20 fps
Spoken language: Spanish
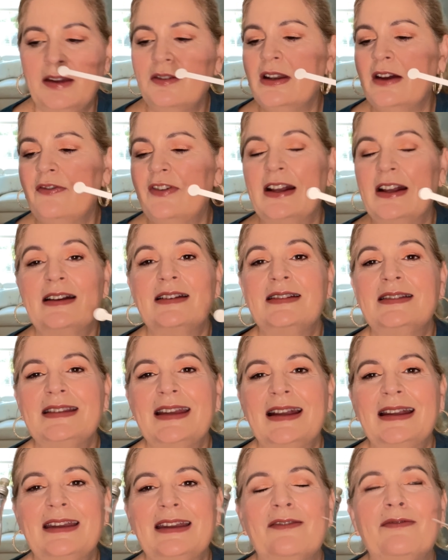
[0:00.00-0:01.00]
una
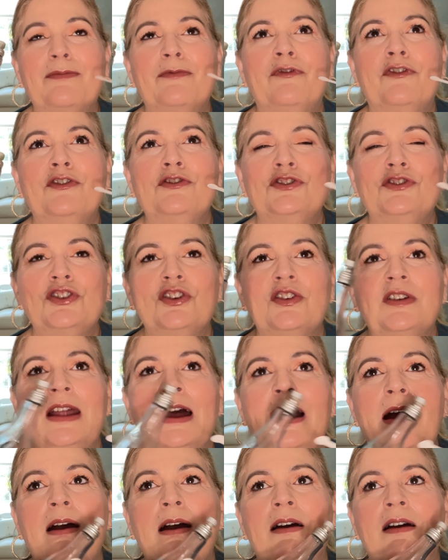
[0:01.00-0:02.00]
fragancia que
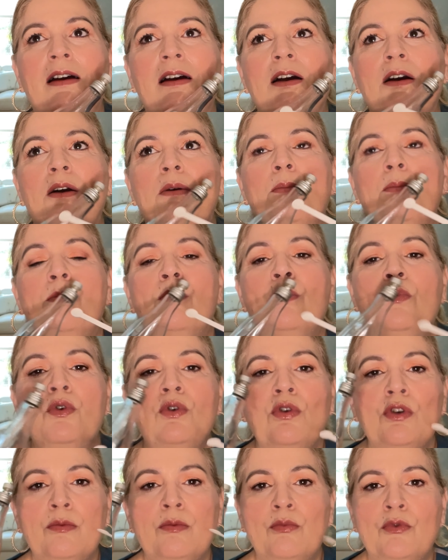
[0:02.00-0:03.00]
funciona
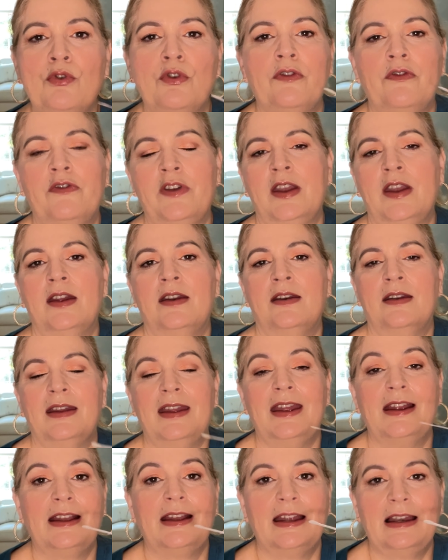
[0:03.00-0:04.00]
muy muy bien
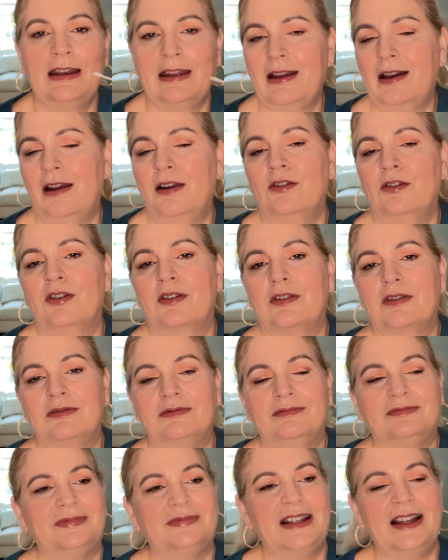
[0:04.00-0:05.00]
en el calor.
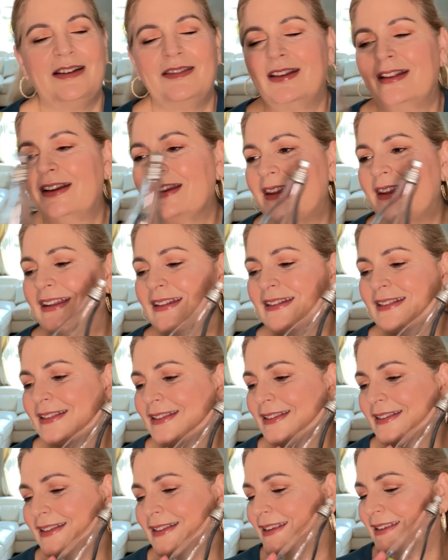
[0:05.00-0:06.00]
La verdad que
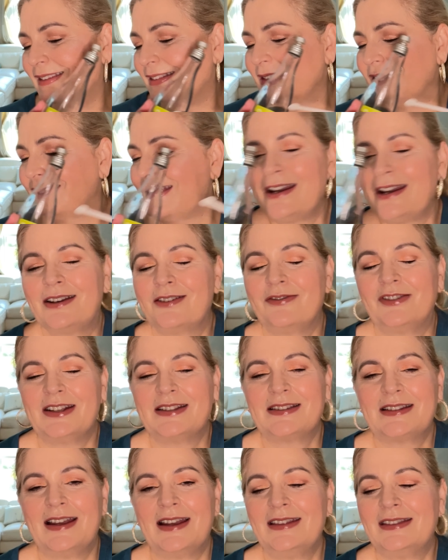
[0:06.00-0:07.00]
tan
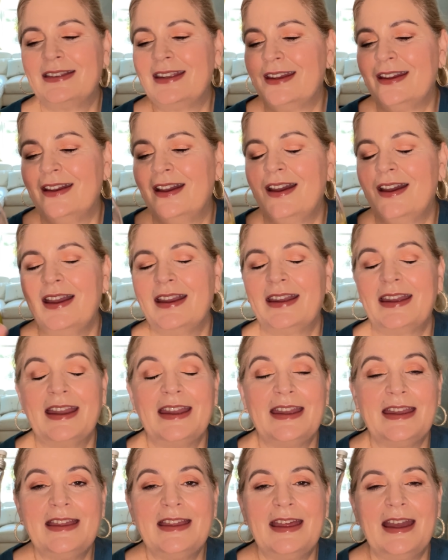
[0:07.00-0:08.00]
refrescante que
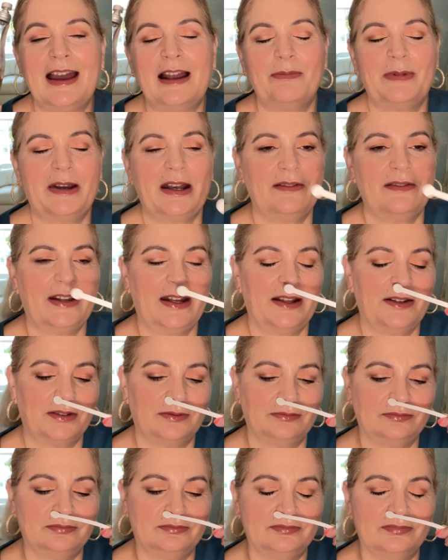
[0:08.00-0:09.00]
es ideal para el verano.
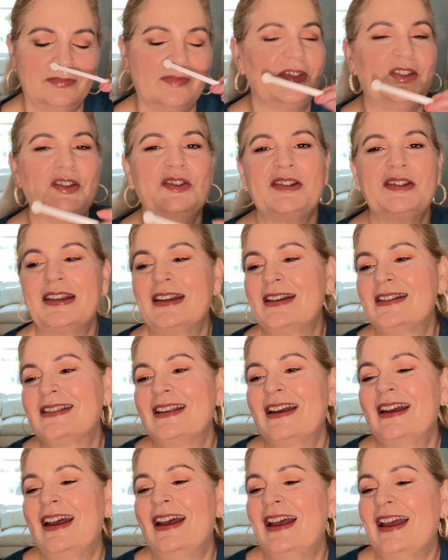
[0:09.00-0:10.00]

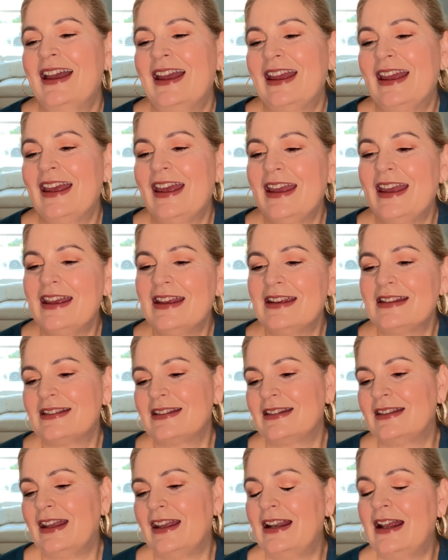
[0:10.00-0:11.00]
Entonces, es
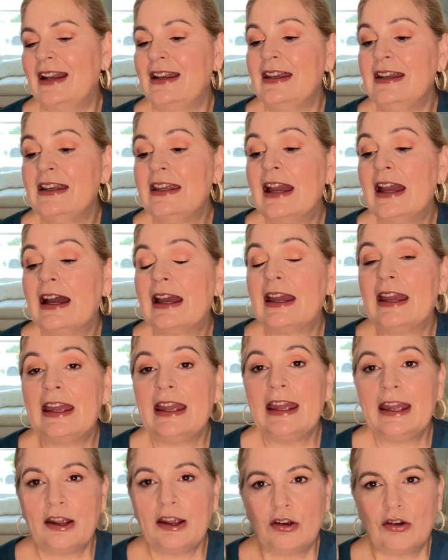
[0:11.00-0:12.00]
de la línea
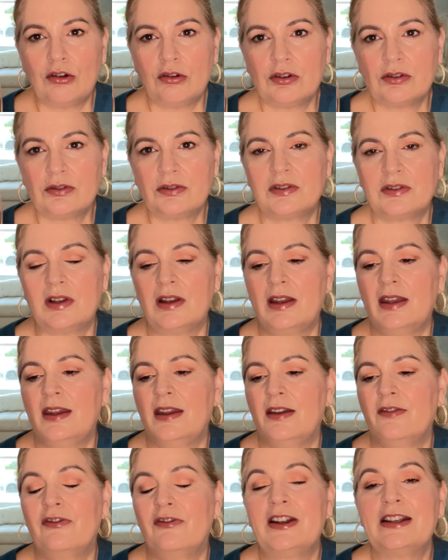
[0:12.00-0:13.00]
Ecos
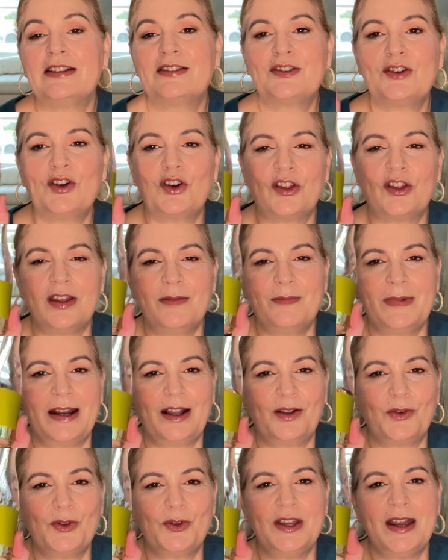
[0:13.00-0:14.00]
eh, Frescor de
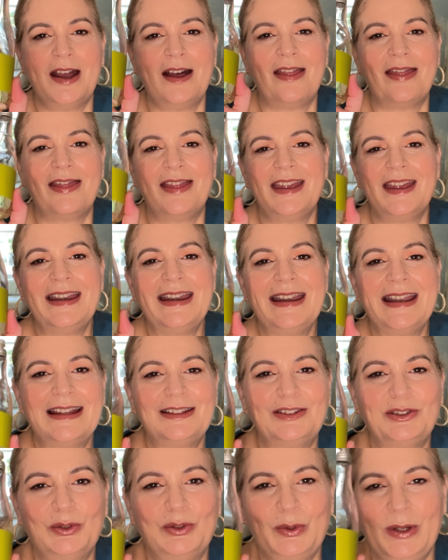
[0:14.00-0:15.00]
Maracuyá de
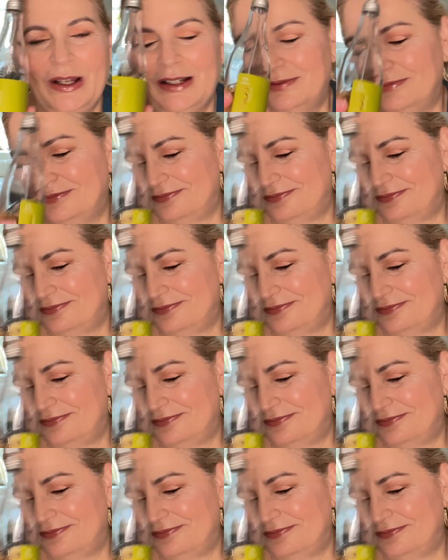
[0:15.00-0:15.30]
Natura.